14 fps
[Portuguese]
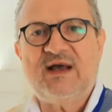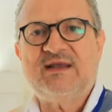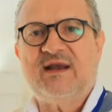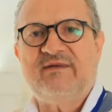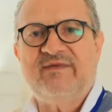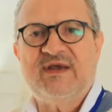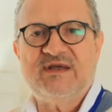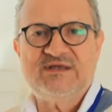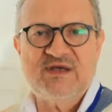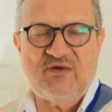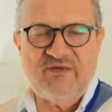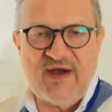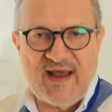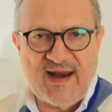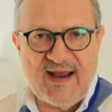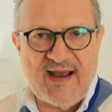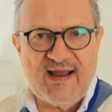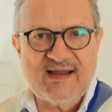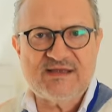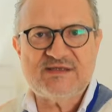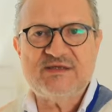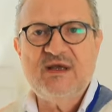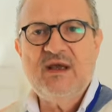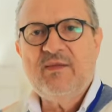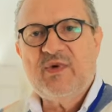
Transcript: através de alvarás,